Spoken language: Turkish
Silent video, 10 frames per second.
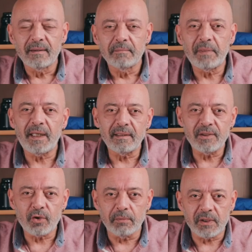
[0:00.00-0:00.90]
Ben
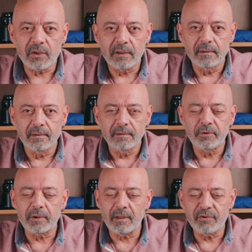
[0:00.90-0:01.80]
Erdinç Amaç.
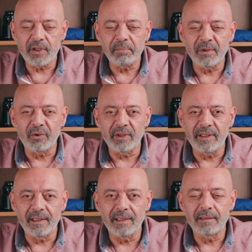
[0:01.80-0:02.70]
Fotoğraf çekmek
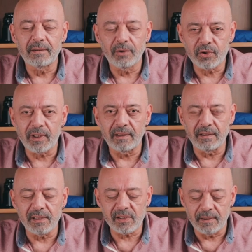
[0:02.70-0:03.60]
kolaya hoş
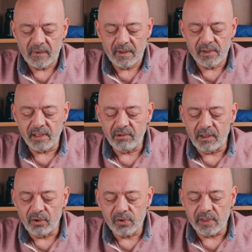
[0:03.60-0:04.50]
geldiniz. Sevgili
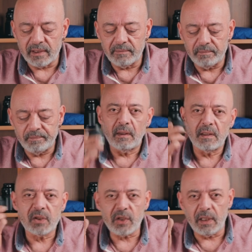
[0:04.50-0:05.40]
dostlar,
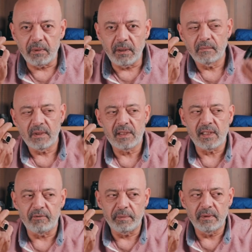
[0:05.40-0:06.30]
XC mi,
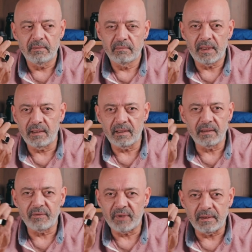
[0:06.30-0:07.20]
XF mi?
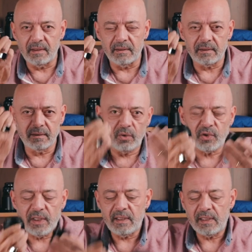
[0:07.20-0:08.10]
Aralarındaki fark nedir?
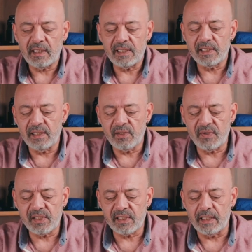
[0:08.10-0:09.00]
Önce isterseniz
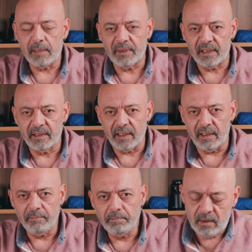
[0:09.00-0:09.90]
fiziksel yapılarına
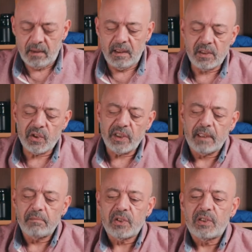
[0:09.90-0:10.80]
gelelim.
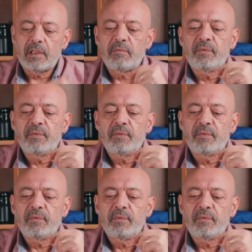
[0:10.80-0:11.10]
XC'den başlayalım.